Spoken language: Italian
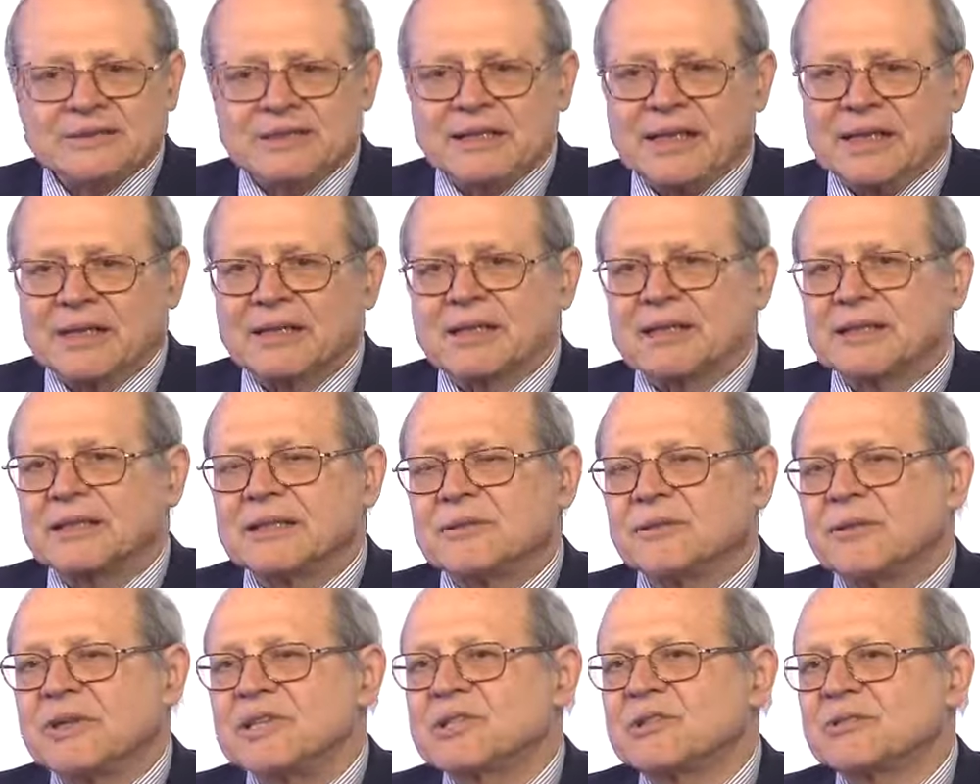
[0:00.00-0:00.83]
Sì,
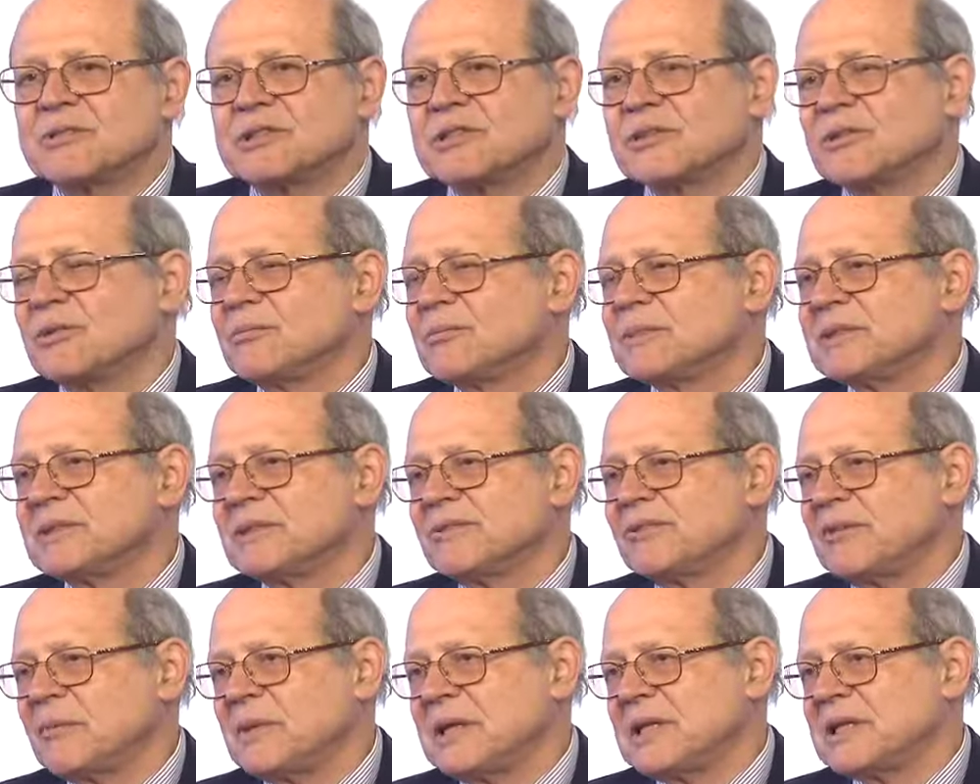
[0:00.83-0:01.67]
anche questo, siccome
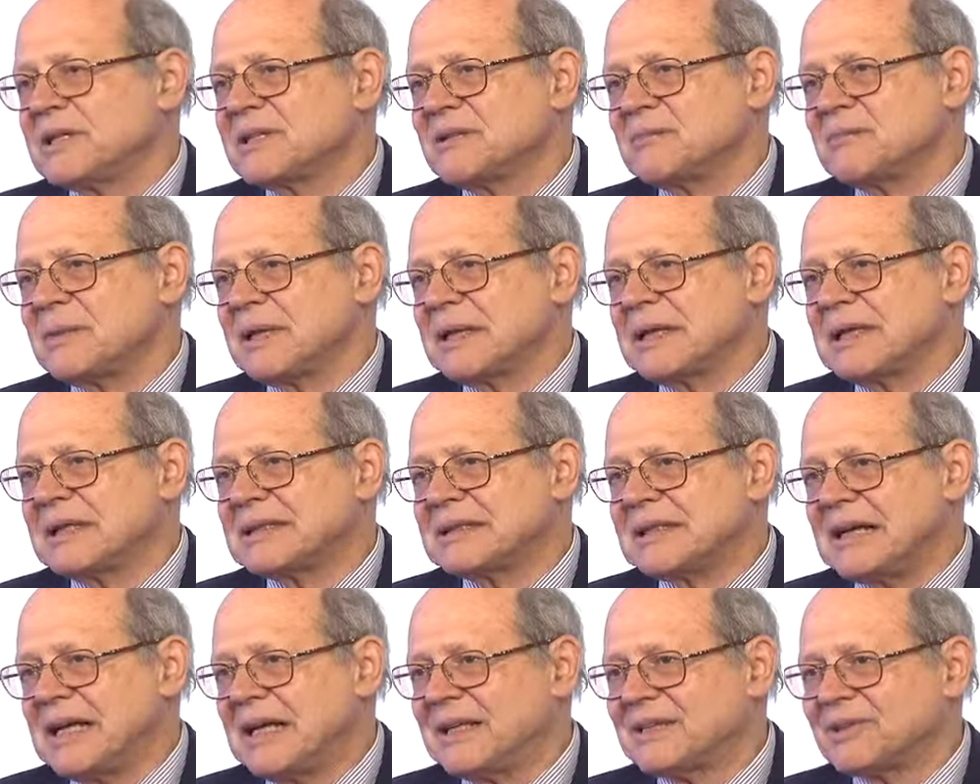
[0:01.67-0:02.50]
di famiglia si parla
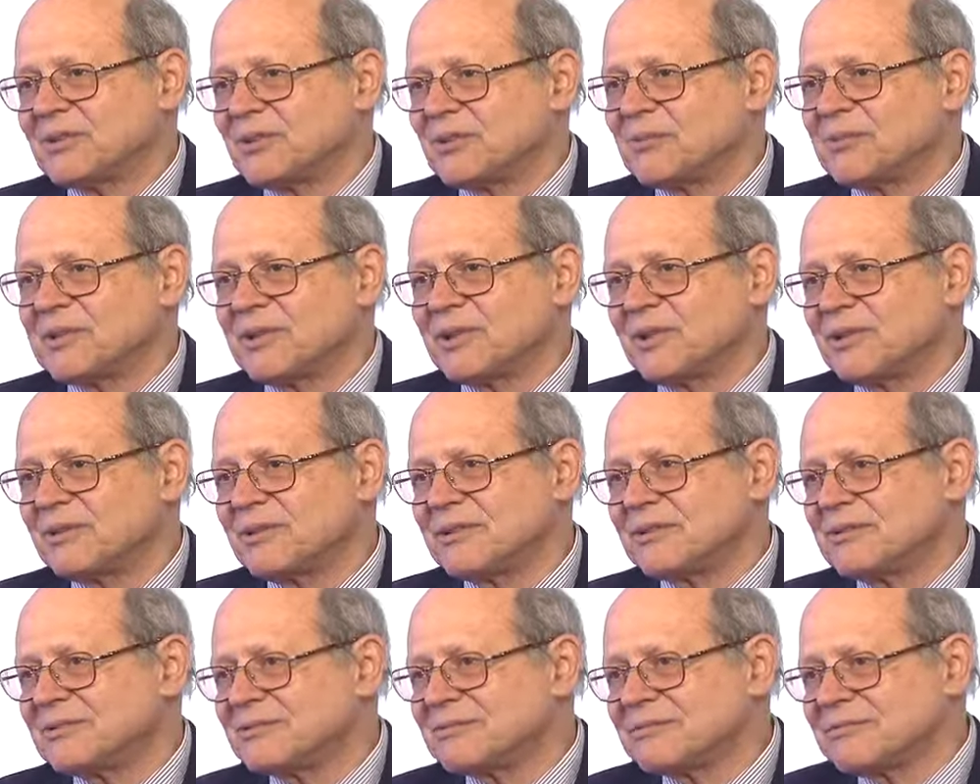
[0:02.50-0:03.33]
tanto,
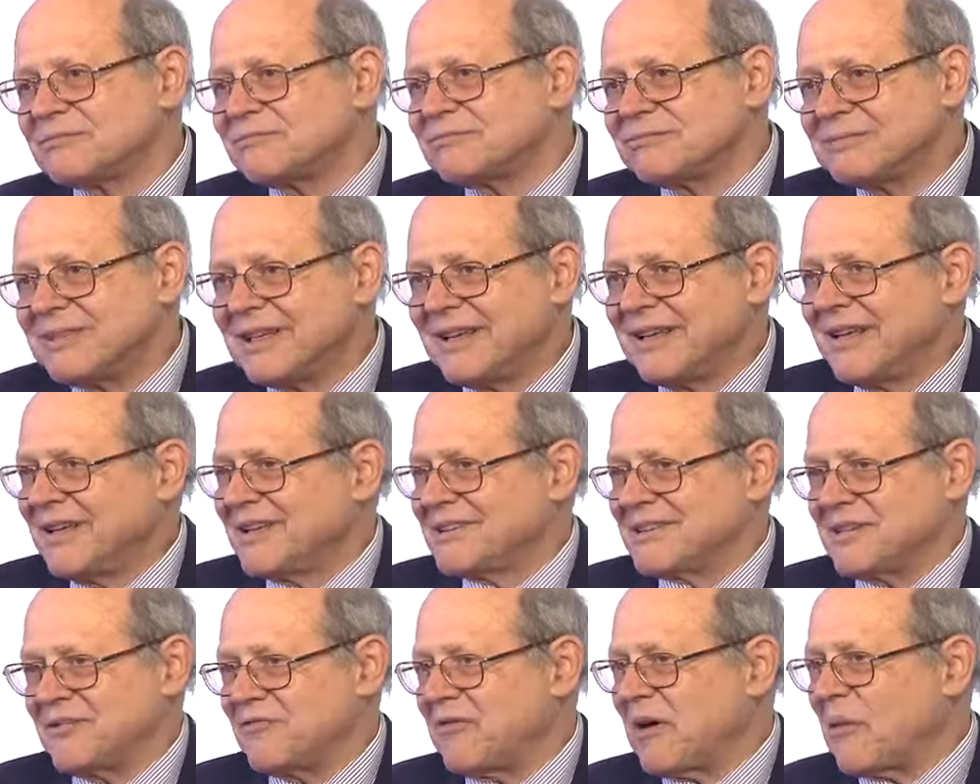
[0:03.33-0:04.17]
però
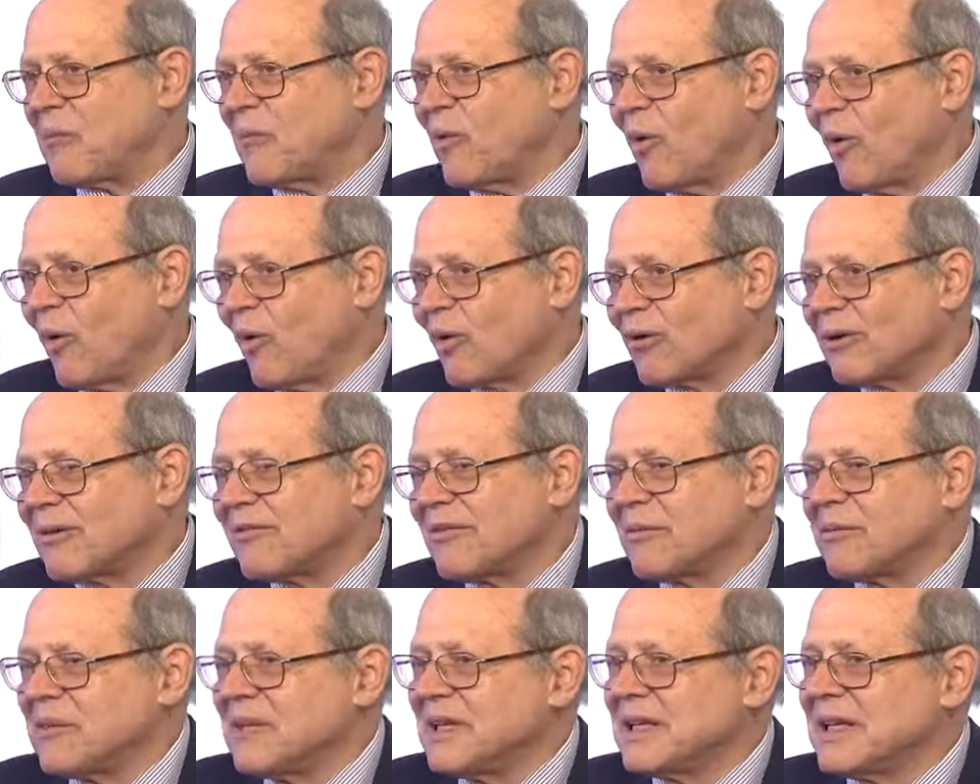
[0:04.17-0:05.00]
si fa poco, la
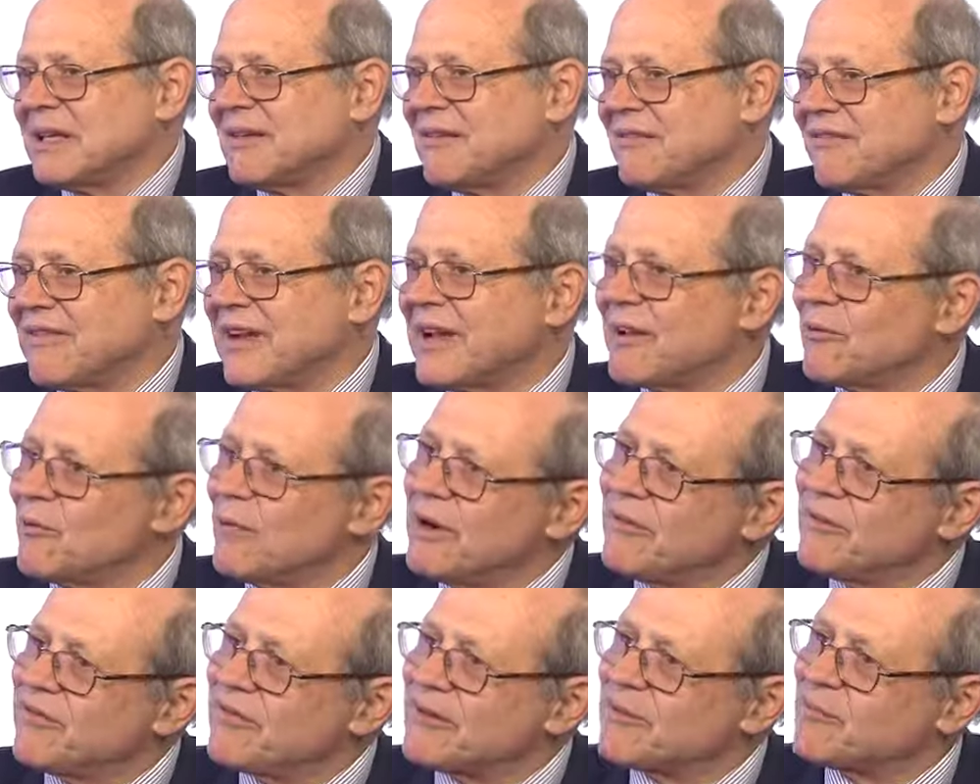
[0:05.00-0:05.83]
famiglia deve fare
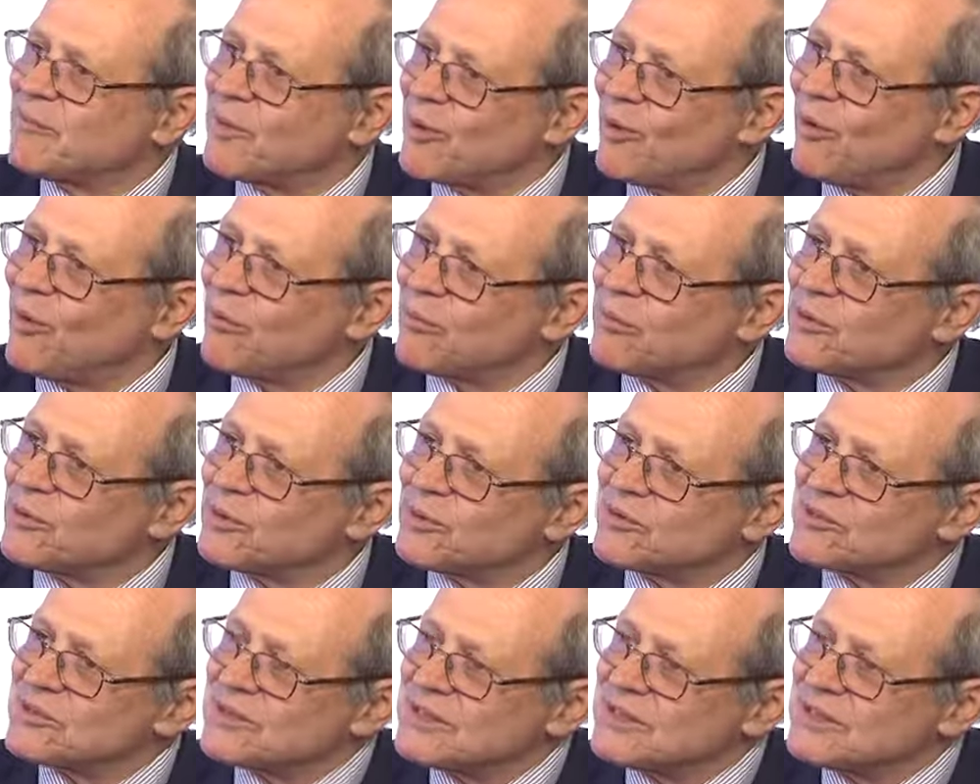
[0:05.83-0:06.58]
welfare proprio, no?